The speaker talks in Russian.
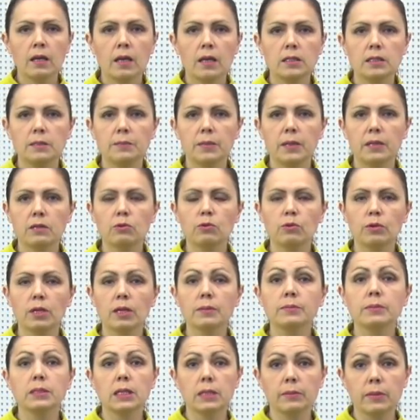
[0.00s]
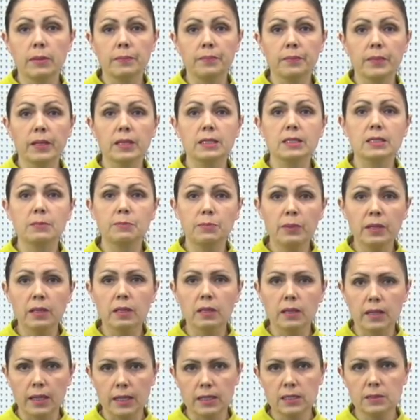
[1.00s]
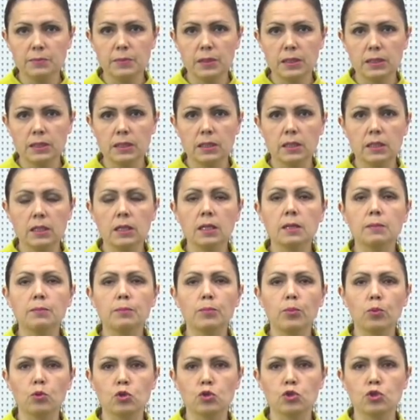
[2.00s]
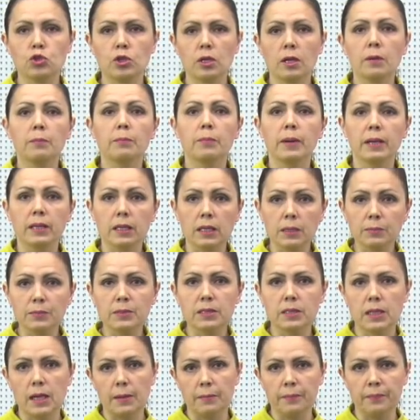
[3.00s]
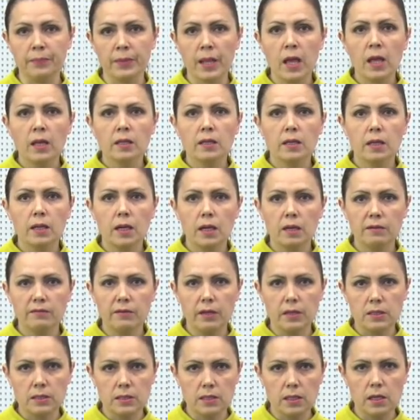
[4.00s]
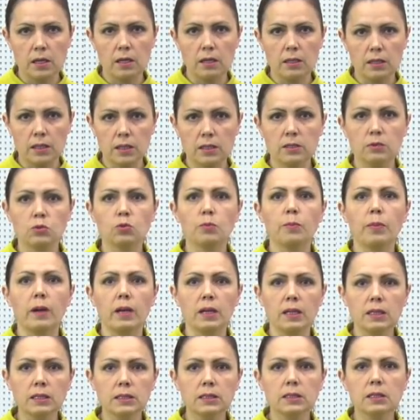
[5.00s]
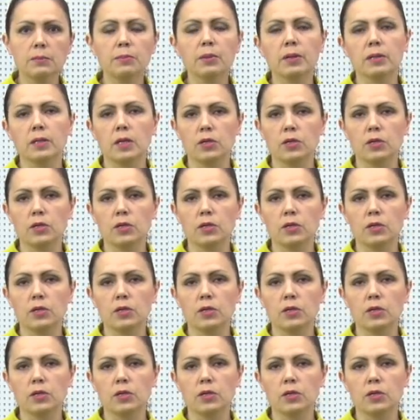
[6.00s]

А теперь к другим темам. Сбил насмерть и позже погиб сам. Такая версия есть у полиции про